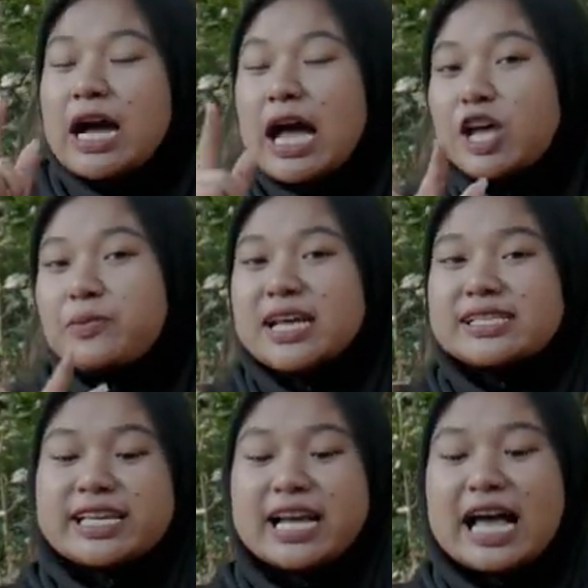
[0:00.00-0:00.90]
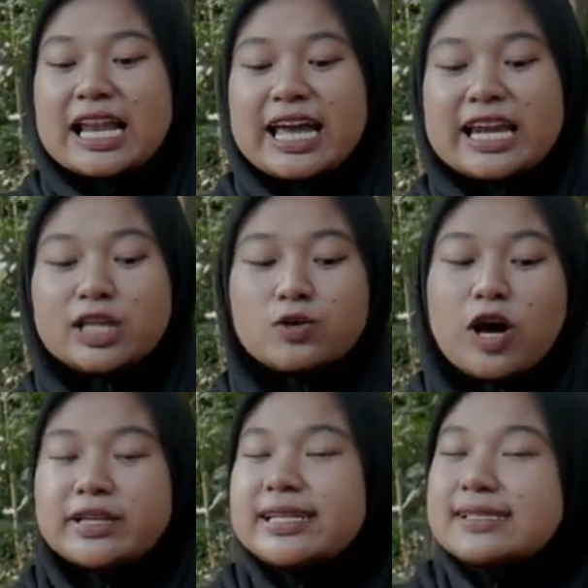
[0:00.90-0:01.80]
Kalau biasanya kalian itu
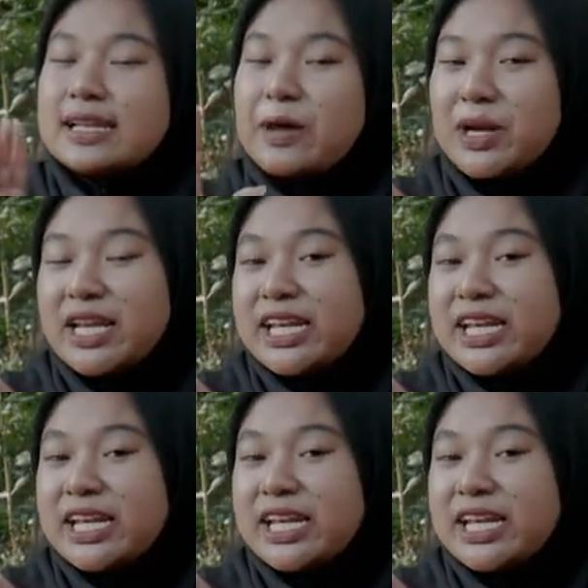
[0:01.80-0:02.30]
order senapan